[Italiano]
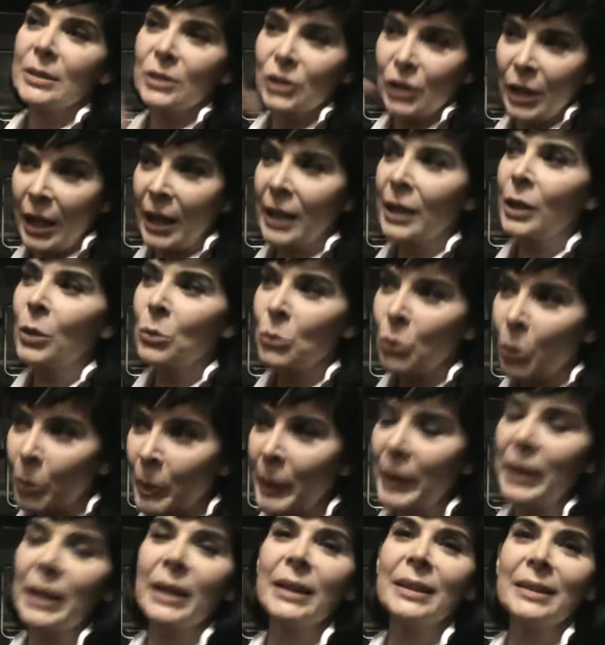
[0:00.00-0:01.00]
c'è anche
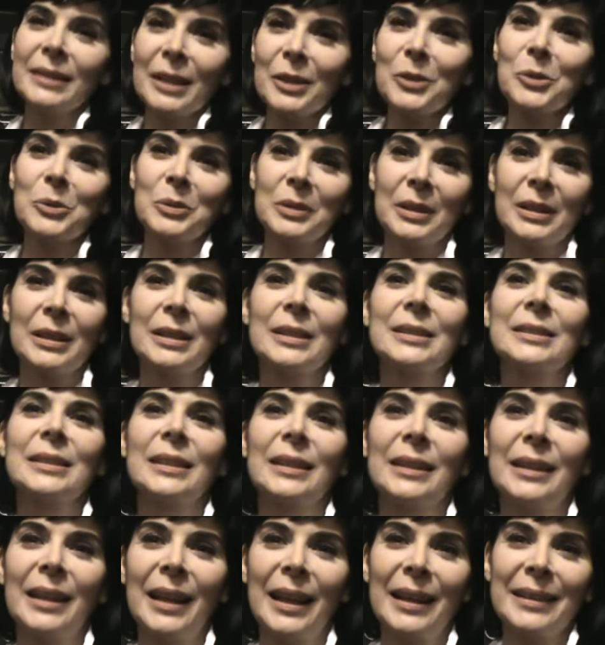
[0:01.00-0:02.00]
un'operetta su Teresa
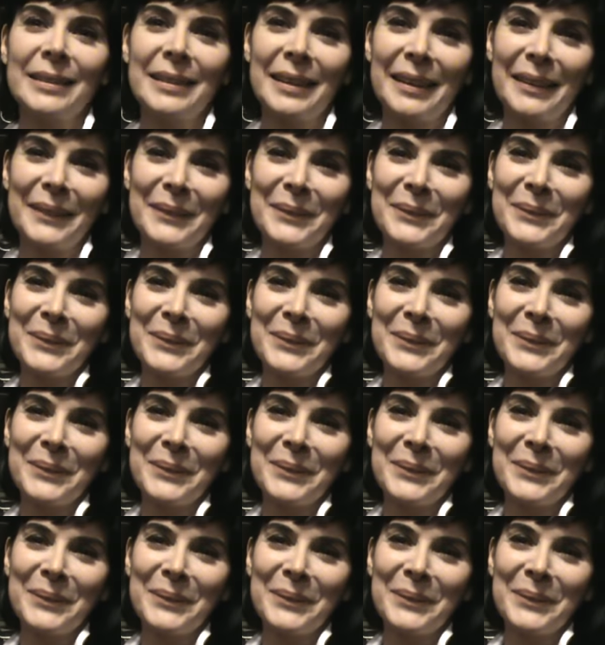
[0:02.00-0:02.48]
Ladra.